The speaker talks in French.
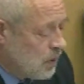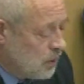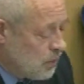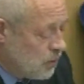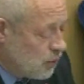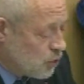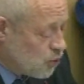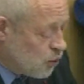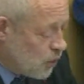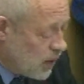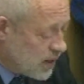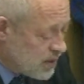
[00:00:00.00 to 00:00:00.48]

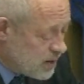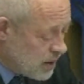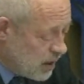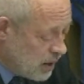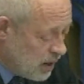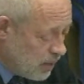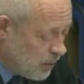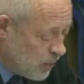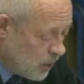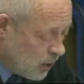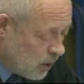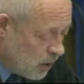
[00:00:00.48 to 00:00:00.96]
de trois
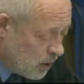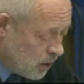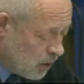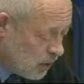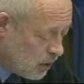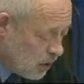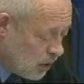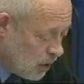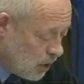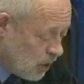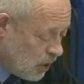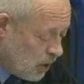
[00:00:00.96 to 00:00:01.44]
éléments
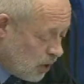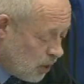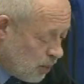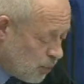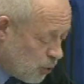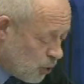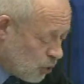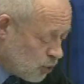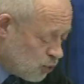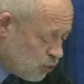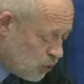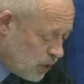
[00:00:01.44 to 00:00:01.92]

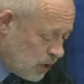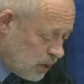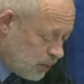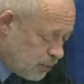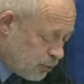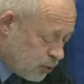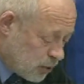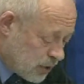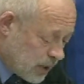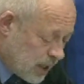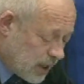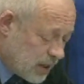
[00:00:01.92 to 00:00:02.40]
produit
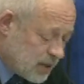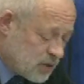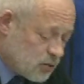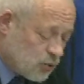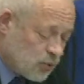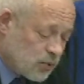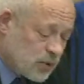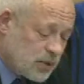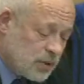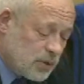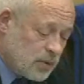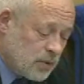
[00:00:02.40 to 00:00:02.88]
pour des
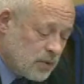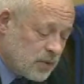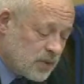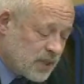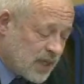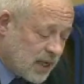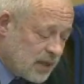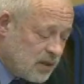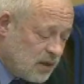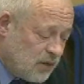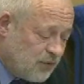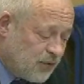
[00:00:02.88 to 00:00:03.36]
raisons
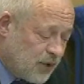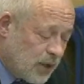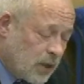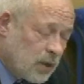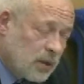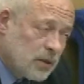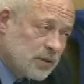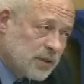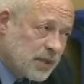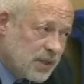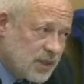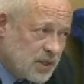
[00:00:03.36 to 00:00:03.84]
très
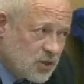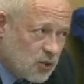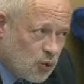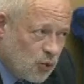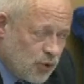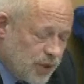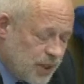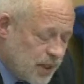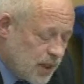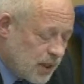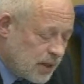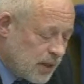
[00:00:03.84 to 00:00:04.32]
différentes qui sont
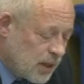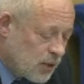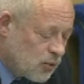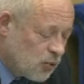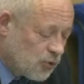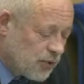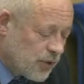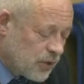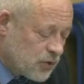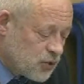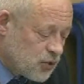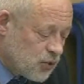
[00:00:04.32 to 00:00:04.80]
liées à des
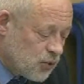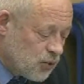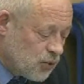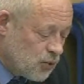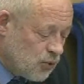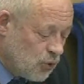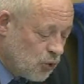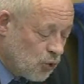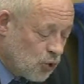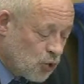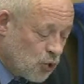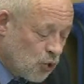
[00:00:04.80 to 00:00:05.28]
contentieux
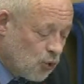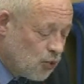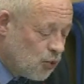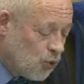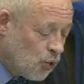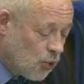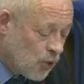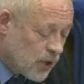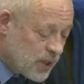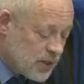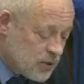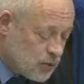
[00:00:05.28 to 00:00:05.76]
locaux
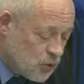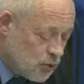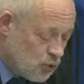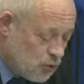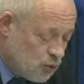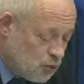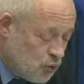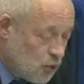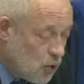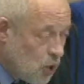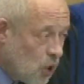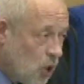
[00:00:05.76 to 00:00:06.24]
non
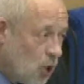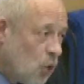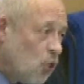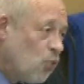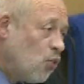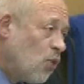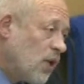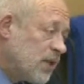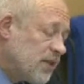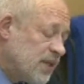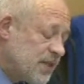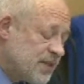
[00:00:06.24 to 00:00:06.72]
résolus
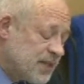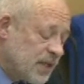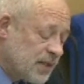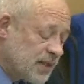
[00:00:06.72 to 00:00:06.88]
ou à des